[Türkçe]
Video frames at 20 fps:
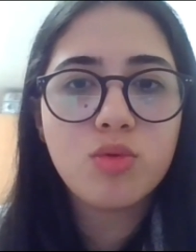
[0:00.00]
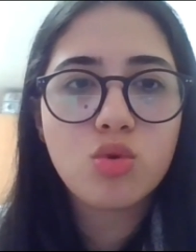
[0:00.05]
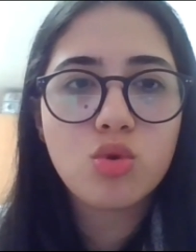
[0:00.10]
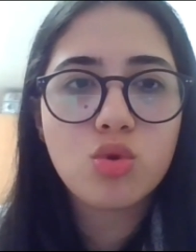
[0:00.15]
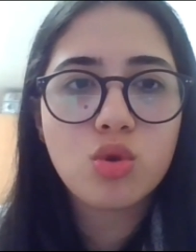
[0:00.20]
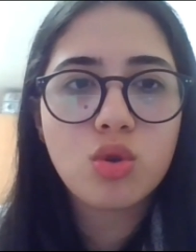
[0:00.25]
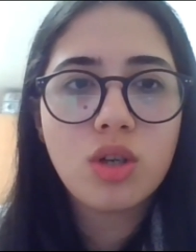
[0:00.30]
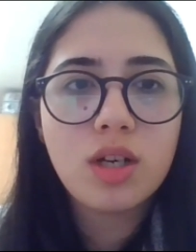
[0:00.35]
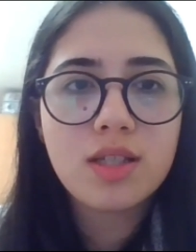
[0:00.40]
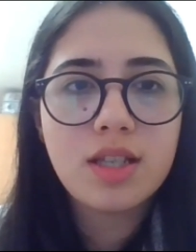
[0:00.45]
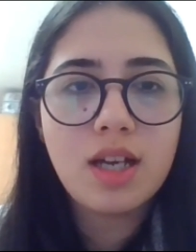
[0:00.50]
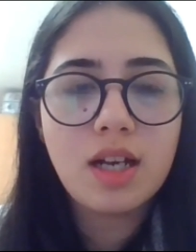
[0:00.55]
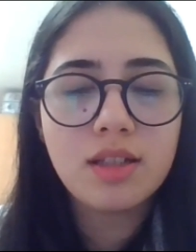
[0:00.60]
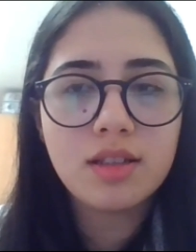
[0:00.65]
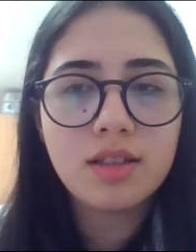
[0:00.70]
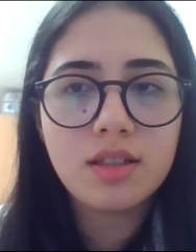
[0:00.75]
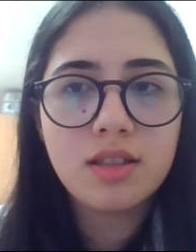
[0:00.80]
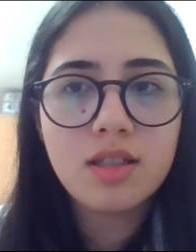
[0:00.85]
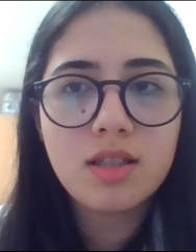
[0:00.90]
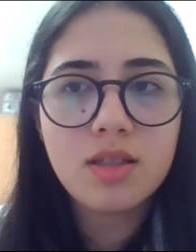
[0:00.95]
bursu
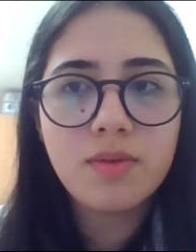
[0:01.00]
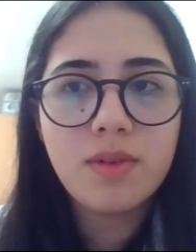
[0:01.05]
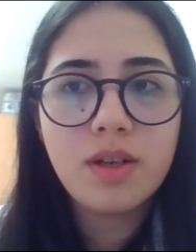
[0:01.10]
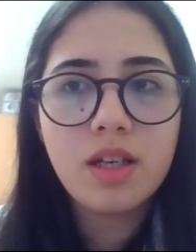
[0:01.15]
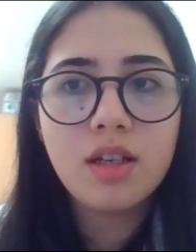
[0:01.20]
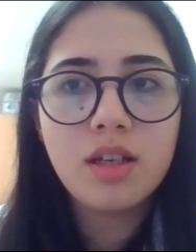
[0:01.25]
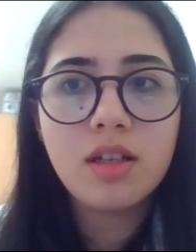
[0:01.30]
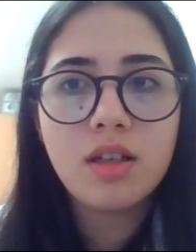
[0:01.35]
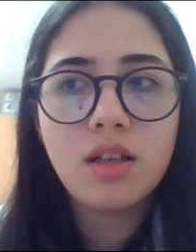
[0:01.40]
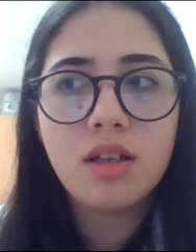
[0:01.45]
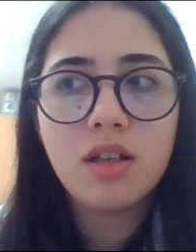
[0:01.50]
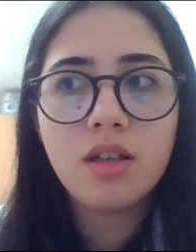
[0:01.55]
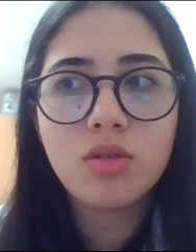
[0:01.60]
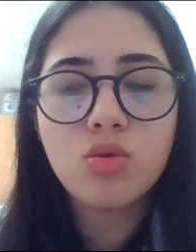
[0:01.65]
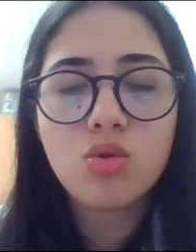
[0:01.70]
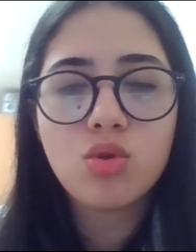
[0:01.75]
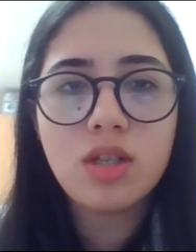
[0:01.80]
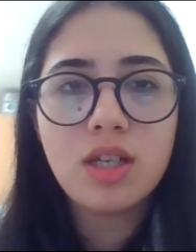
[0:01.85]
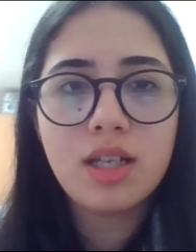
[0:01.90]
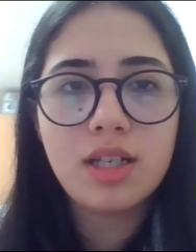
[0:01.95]
kazandınız ve e,
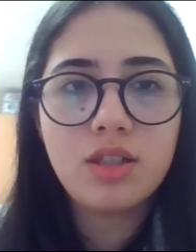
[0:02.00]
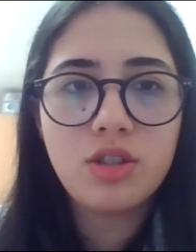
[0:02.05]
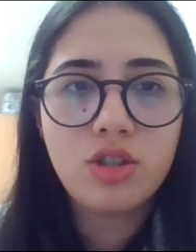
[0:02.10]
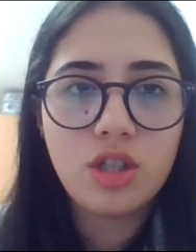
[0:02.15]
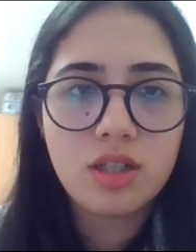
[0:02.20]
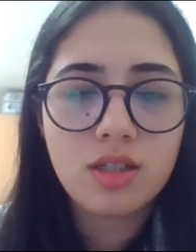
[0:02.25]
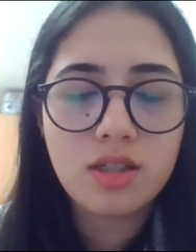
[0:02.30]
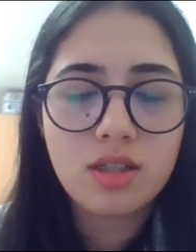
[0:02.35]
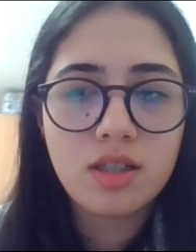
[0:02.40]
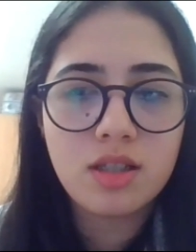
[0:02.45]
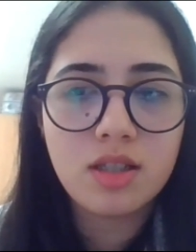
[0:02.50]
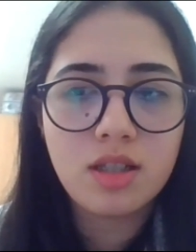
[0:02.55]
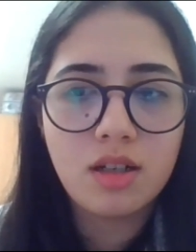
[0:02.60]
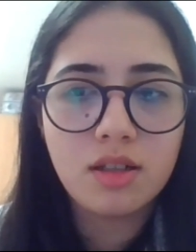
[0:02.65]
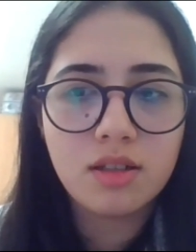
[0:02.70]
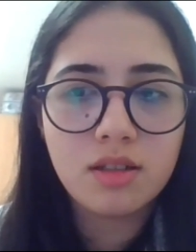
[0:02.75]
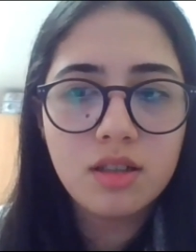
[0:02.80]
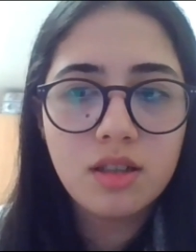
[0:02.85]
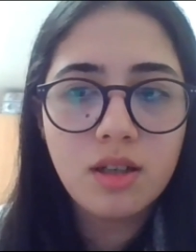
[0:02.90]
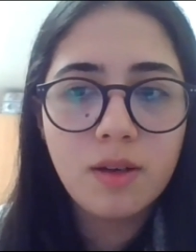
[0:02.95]
Rusya'ya gideceksiniz
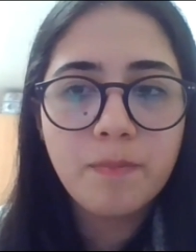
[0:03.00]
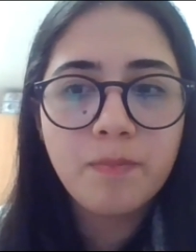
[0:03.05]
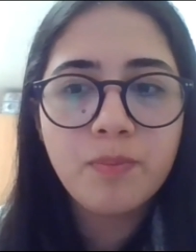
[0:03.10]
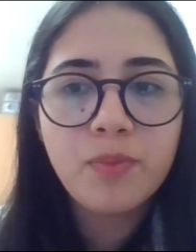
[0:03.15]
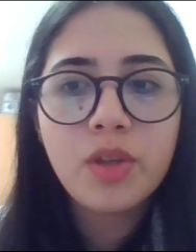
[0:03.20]
artık.